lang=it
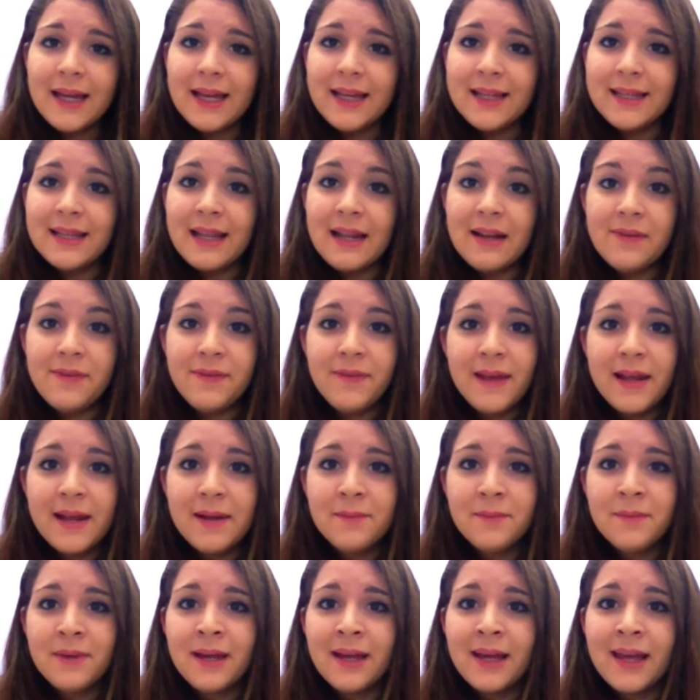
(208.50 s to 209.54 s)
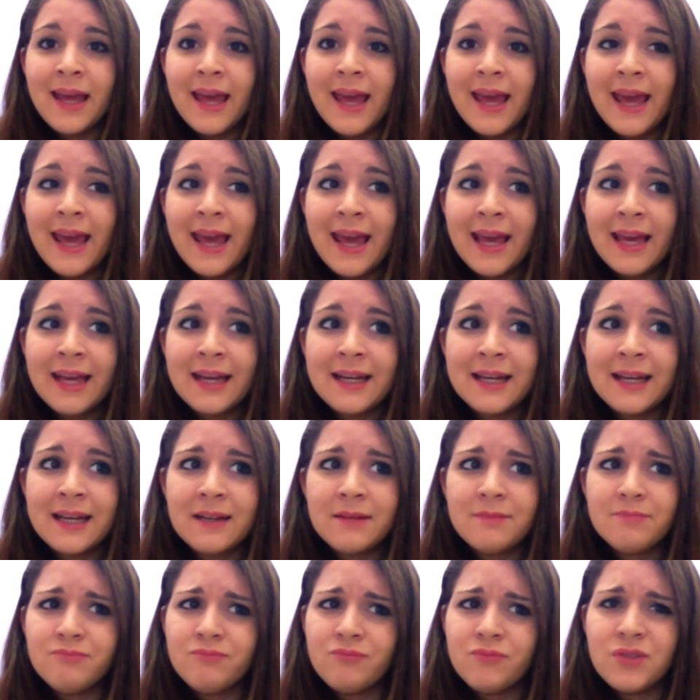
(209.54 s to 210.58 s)
del film e
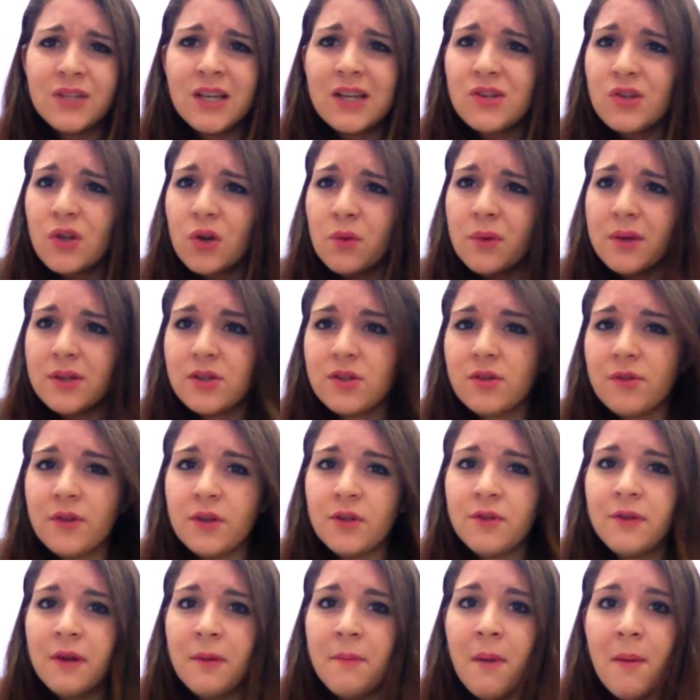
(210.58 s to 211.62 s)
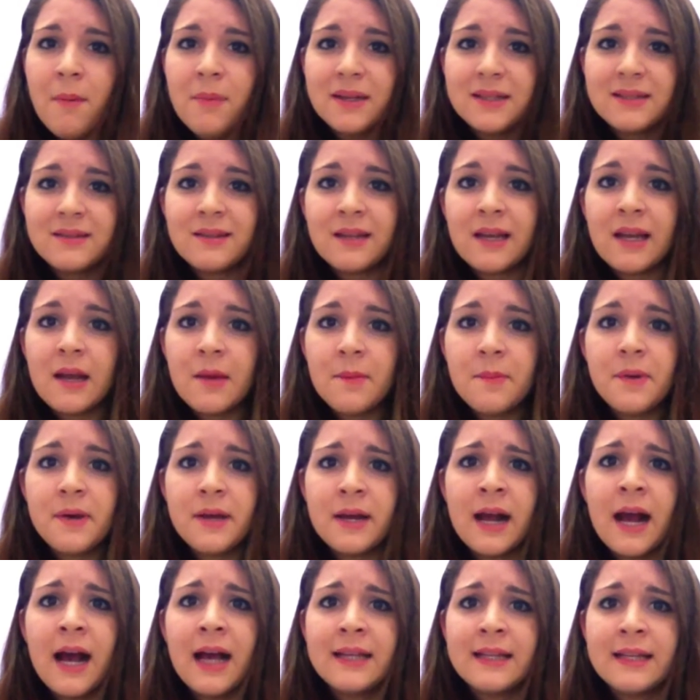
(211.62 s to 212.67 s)
già solo questo vi dovrebbe bastare per
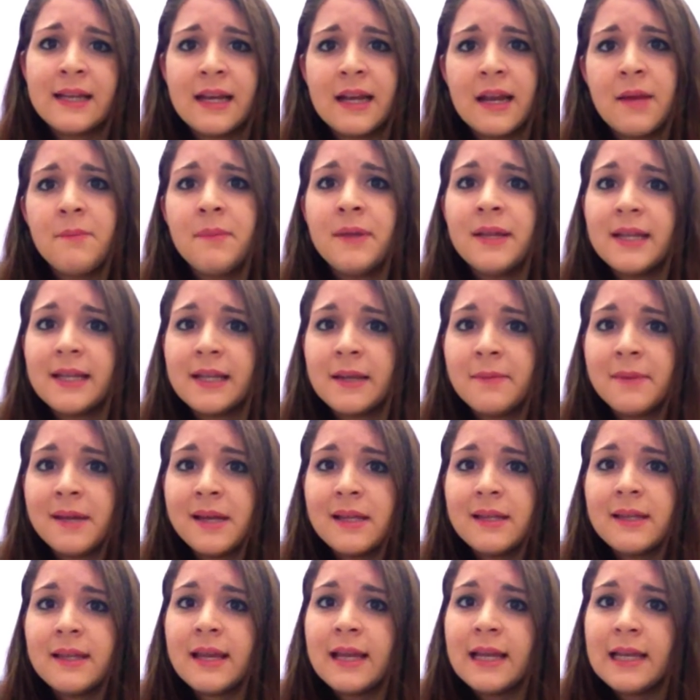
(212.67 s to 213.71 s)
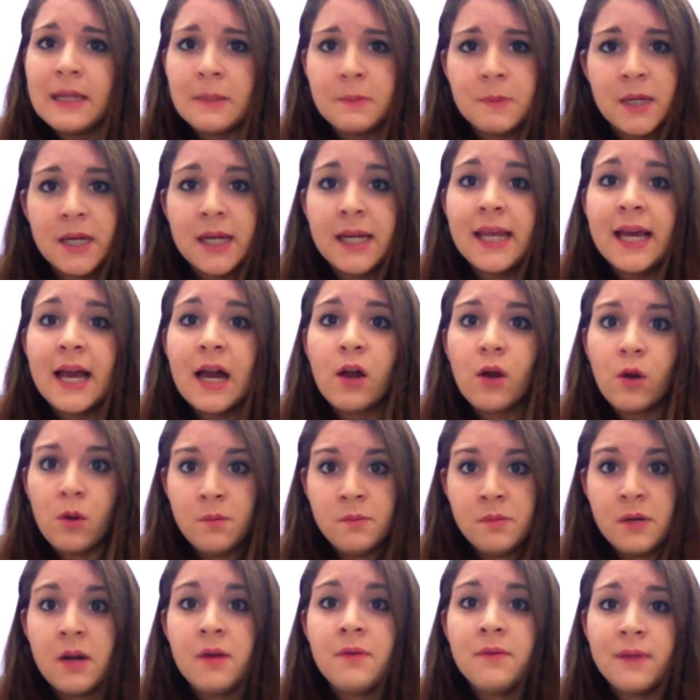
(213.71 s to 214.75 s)
andare immediatamente in libreria a
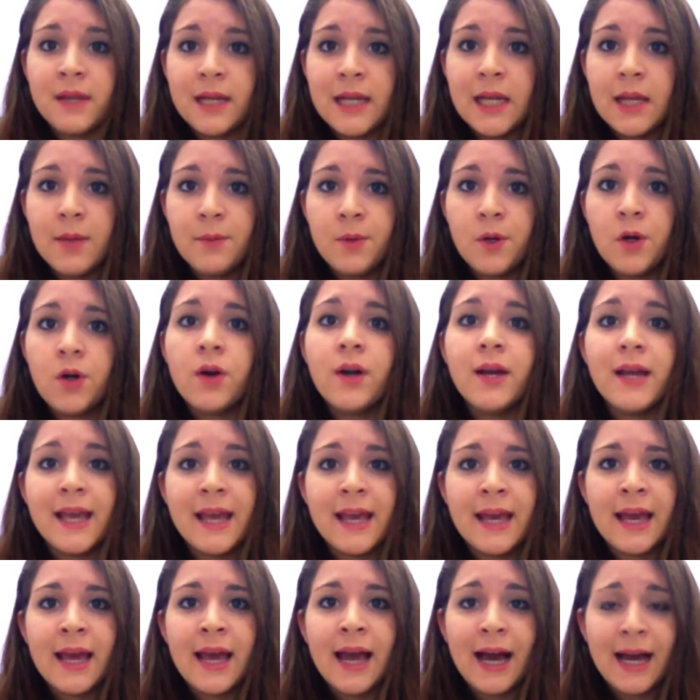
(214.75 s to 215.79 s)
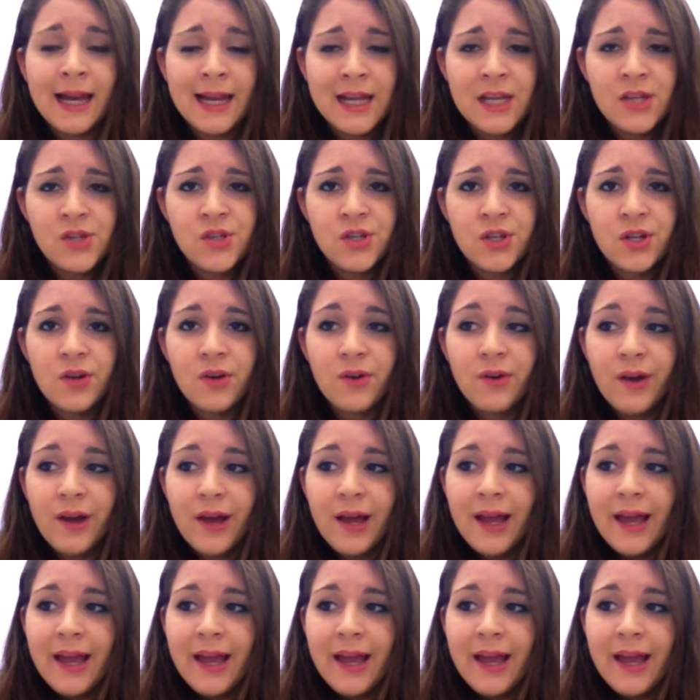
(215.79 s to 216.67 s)
comprarvi il libro e a leggerlo.